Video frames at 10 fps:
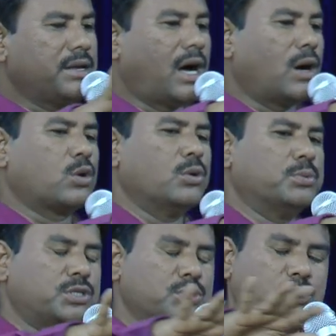
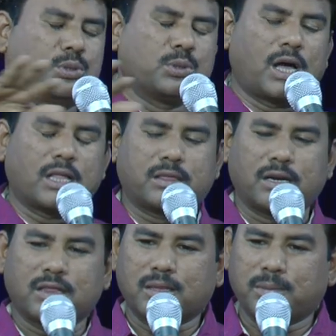యాకోబు చుట్టూ
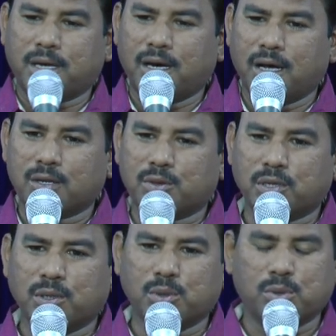రాత్రి అంత మాల
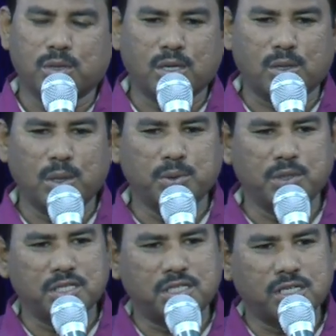తిరుగుతున్నట్లు
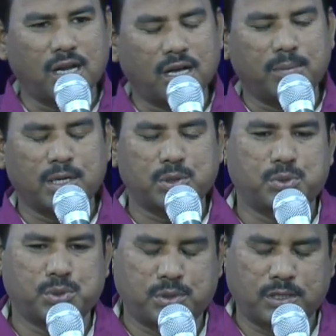నిచ్చినలాగా మనం
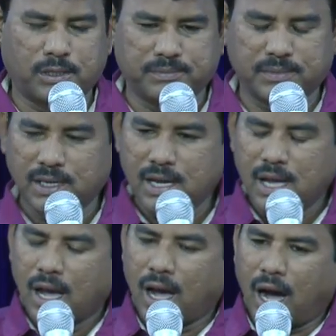చూస్తున్నాం
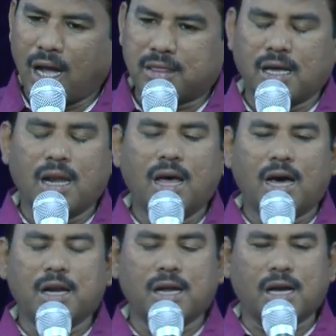ఆ
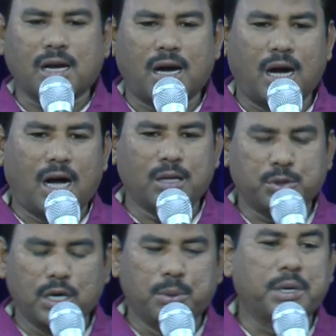తెల్లారినాక
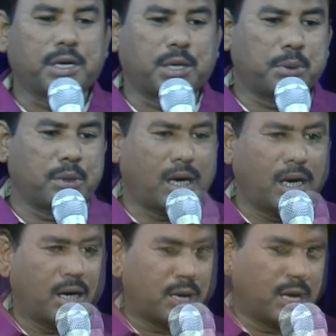దేవుడు ఇక్కడ
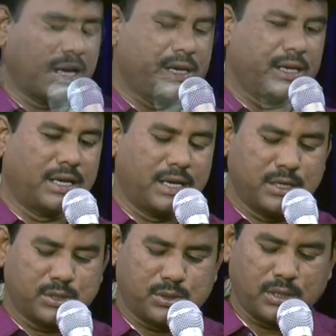ఉన్నాడని రాయిని
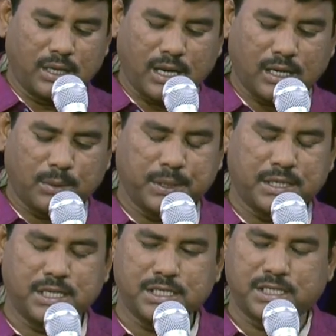చూడండి అక్కడ
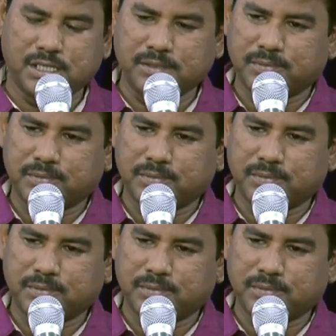పెట్టేసి